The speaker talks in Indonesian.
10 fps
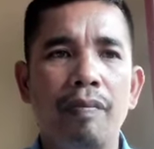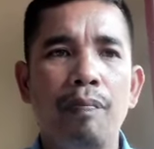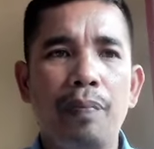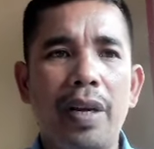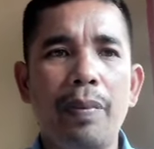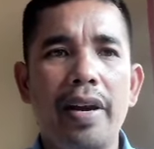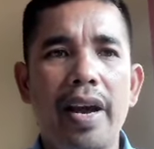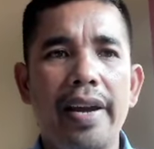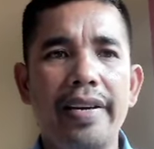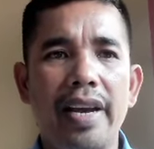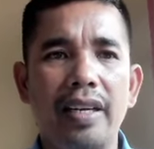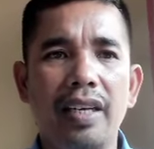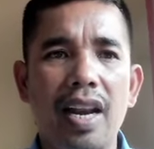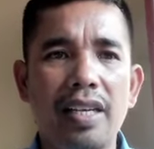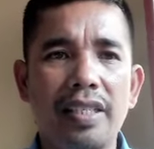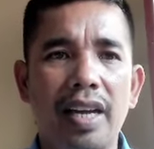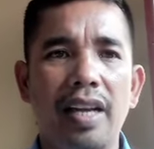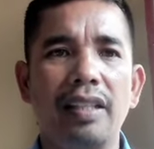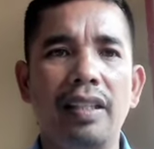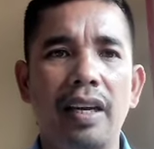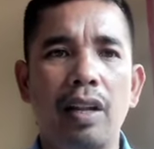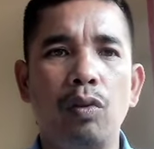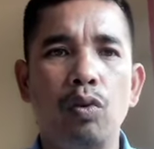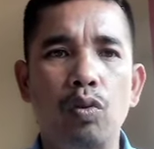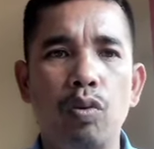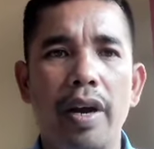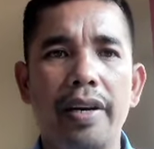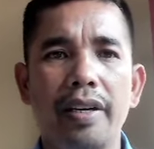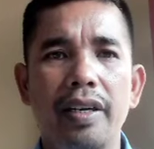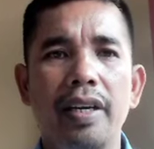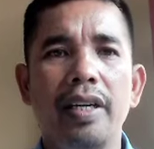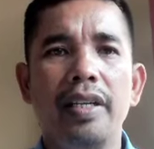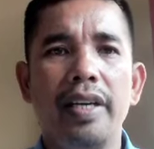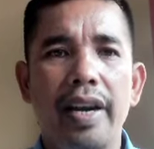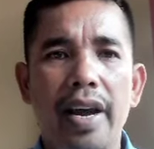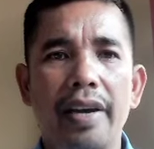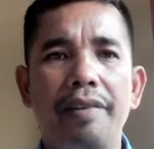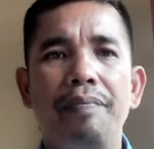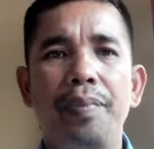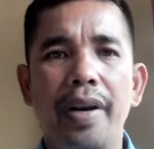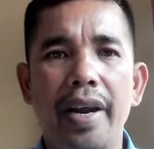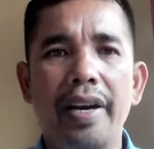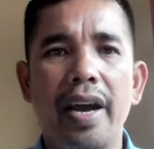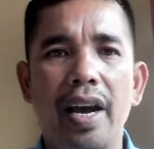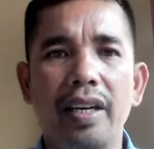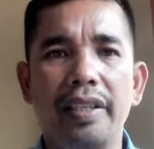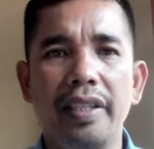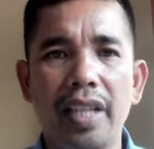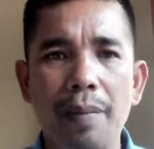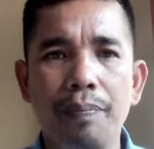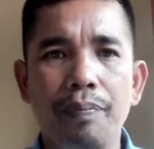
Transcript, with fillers: Perbedaan yang jelas antara tujuan dan peran Alkitab